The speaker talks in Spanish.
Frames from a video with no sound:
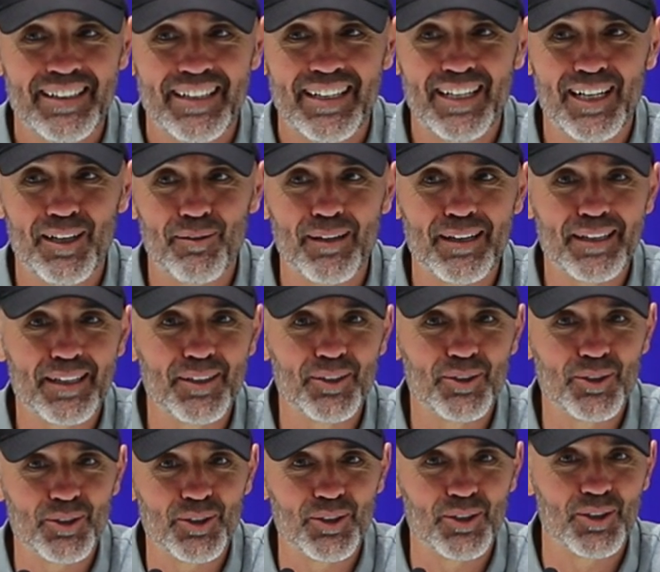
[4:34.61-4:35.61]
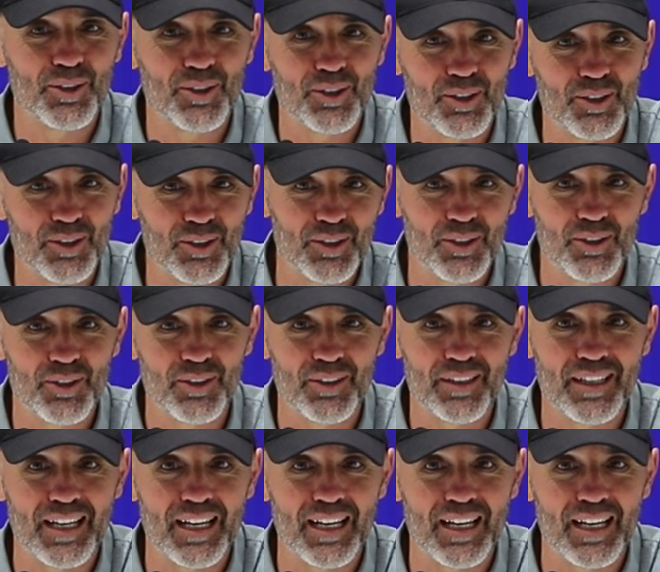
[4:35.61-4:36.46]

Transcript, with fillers: en el banquillo de